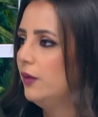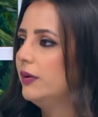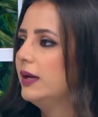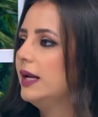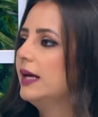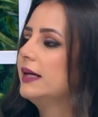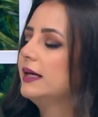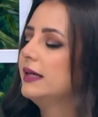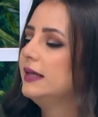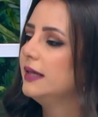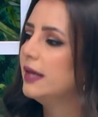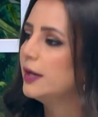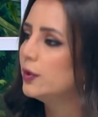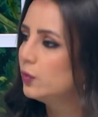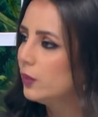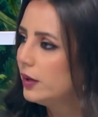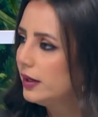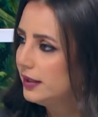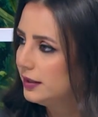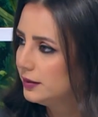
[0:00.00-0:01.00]
ولكن
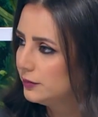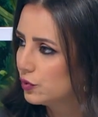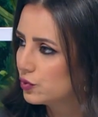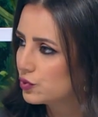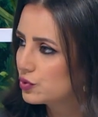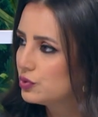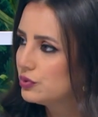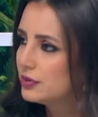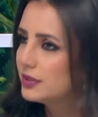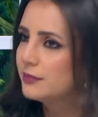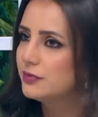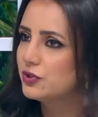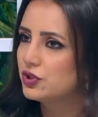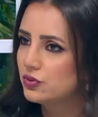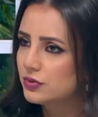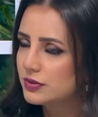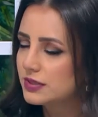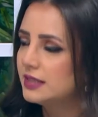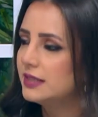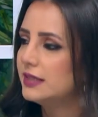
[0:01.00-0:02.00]
الانواع الموجوده
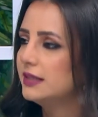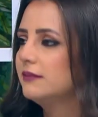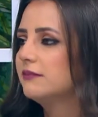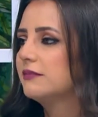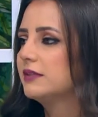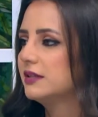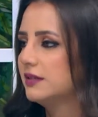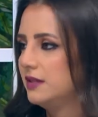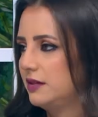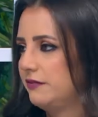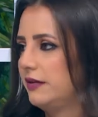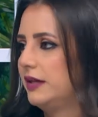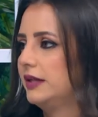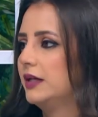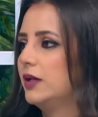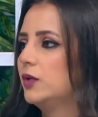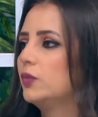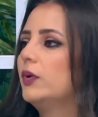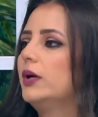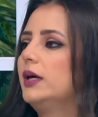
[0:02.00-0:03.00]
بجوز الهند تختلف عن
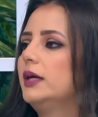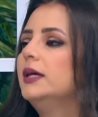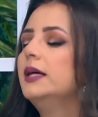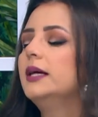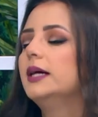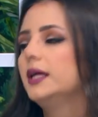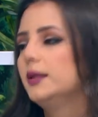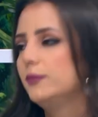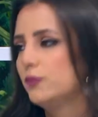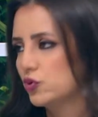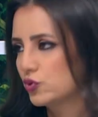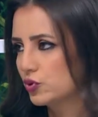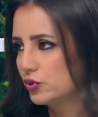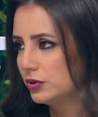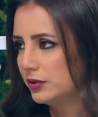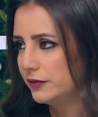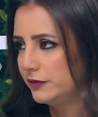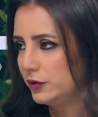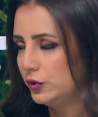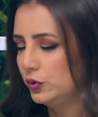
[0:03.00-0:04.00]
الانواع مم.
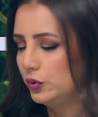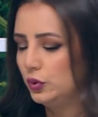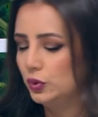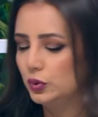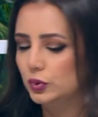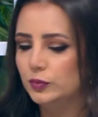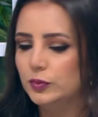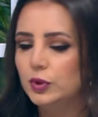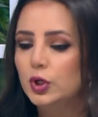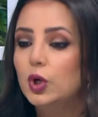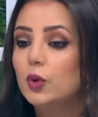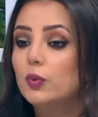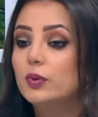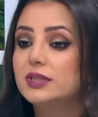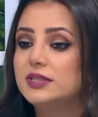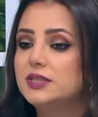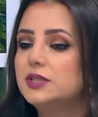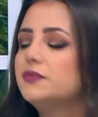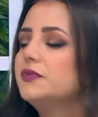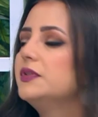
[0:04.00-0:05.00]
الموجوده في اللحوم
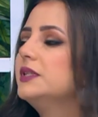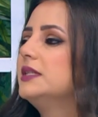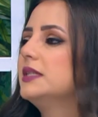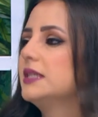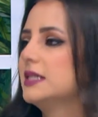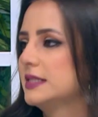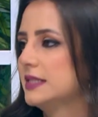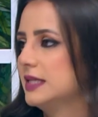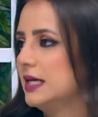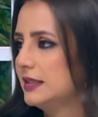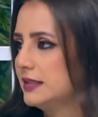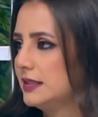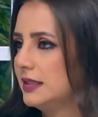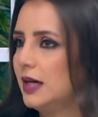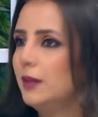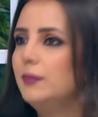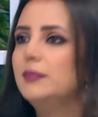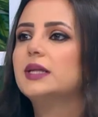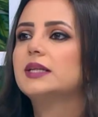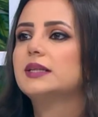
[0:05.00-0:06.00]
وكثير في دراسات
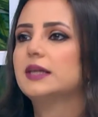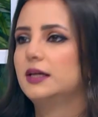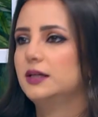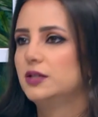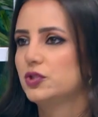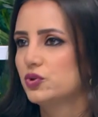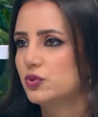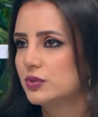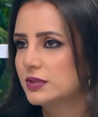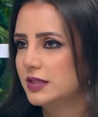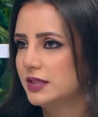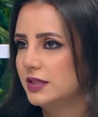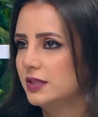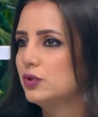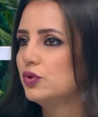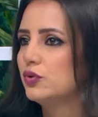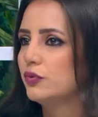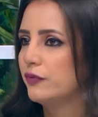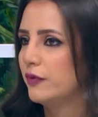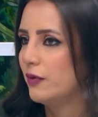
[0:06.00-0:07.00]
انعملت على جوز
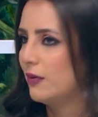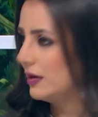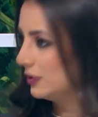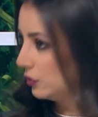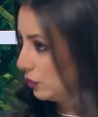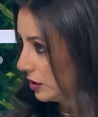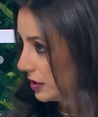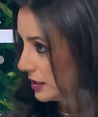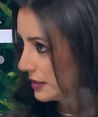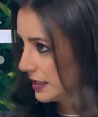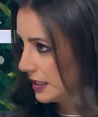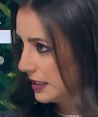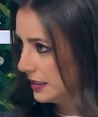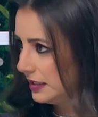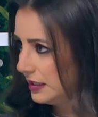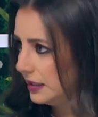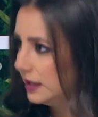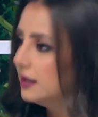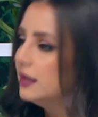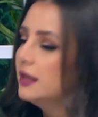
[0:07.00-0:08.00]
الهند وفوائده
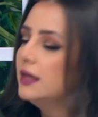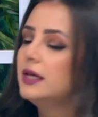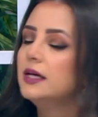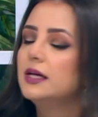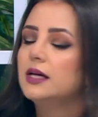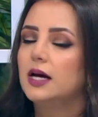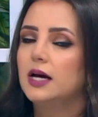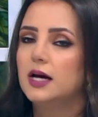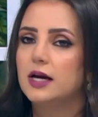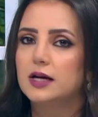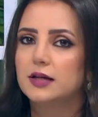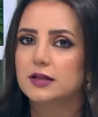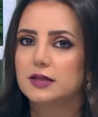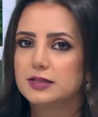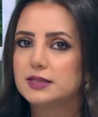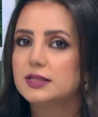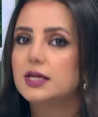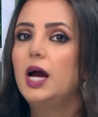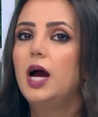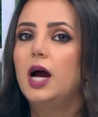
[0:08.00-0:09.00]
الغذائيه صح آه
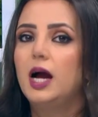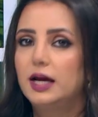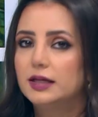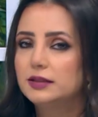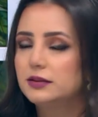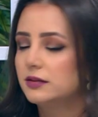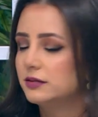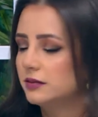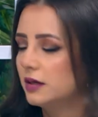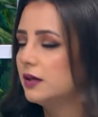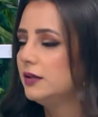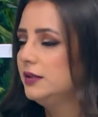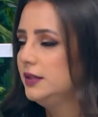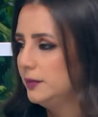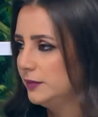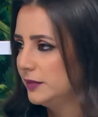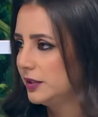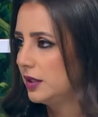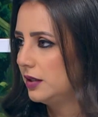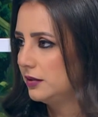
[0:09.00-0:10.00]
للصحه حتى التقليل
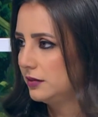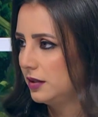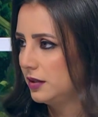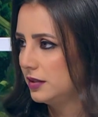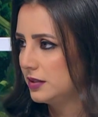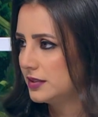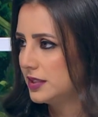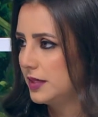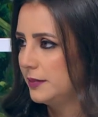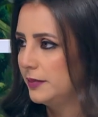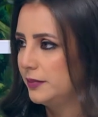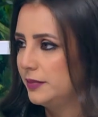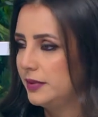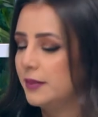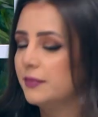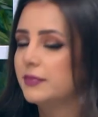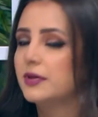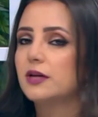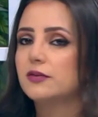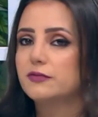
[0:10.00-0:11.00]
من خطر الاصابه
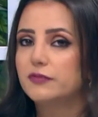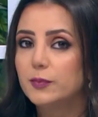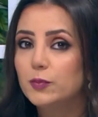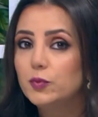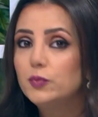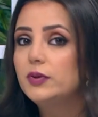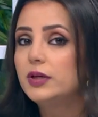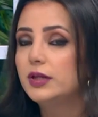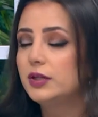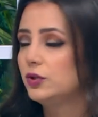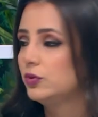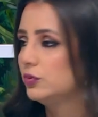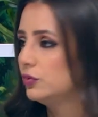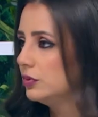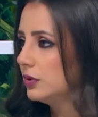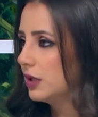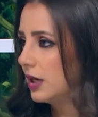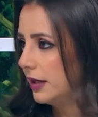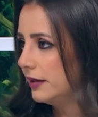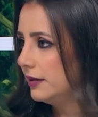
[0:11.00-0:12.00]
بالامراض فممكن
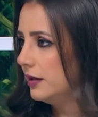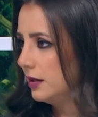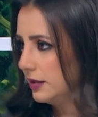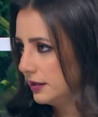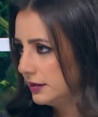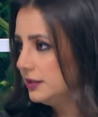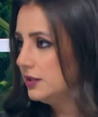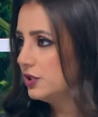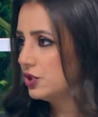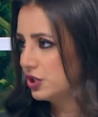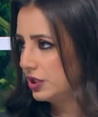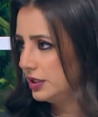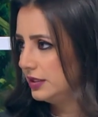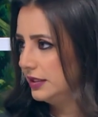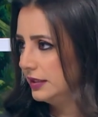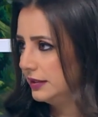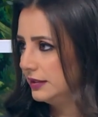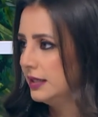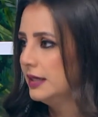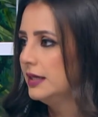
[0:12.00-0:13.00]
يكون خيار كثير
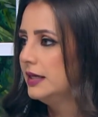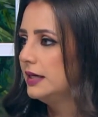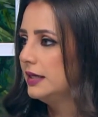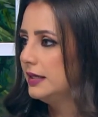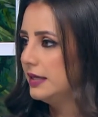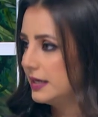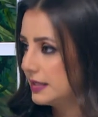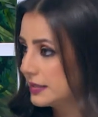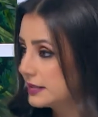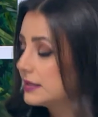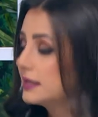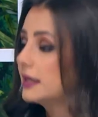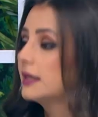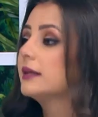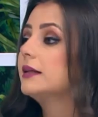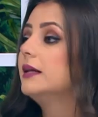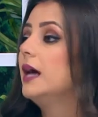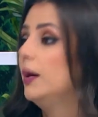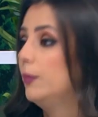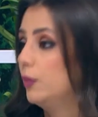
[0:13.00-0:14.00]
جيد كريمه جوز
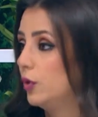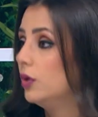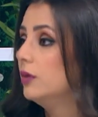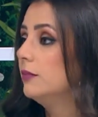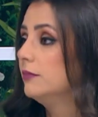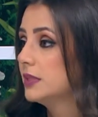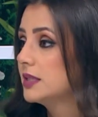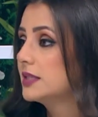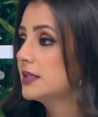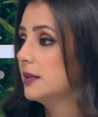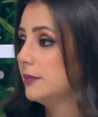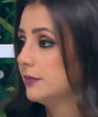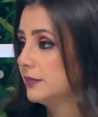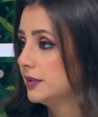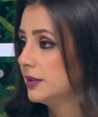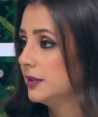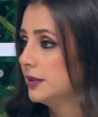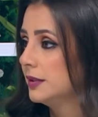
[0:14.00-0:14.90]
لاستخدامه سعراته طيب.